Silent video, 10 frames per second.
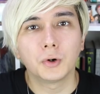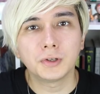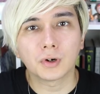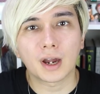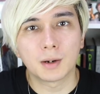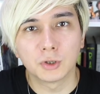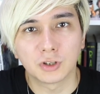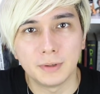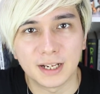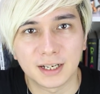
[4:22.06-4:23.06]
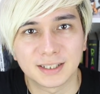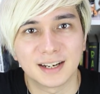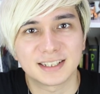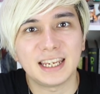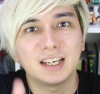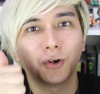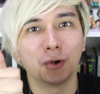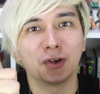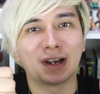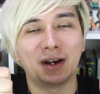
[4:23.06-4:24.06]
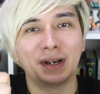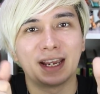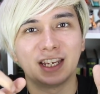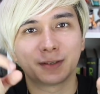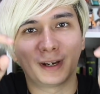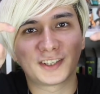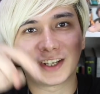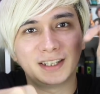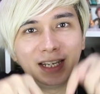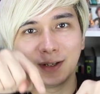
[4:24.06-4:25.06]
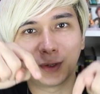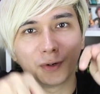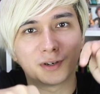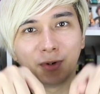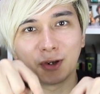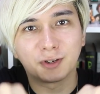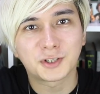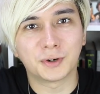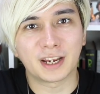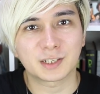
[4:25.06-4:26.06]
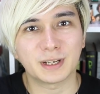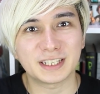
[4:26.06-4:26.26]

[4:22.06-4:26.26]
こういう動画がもっと見たかったらぜひ高評価お願いします。チャンネル登録もよろしくお願いし